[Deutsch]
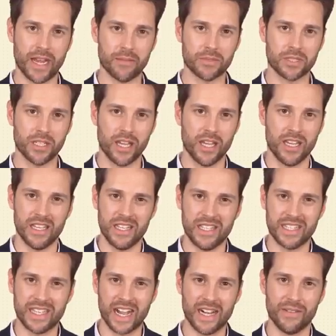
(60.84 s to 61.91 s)
bleibt,
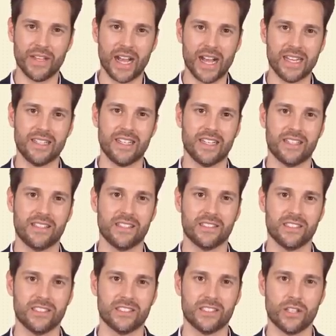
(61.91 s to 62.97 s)
egal wie hartnäckig
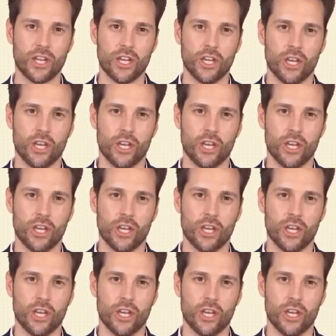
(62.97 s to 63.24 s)
es ist.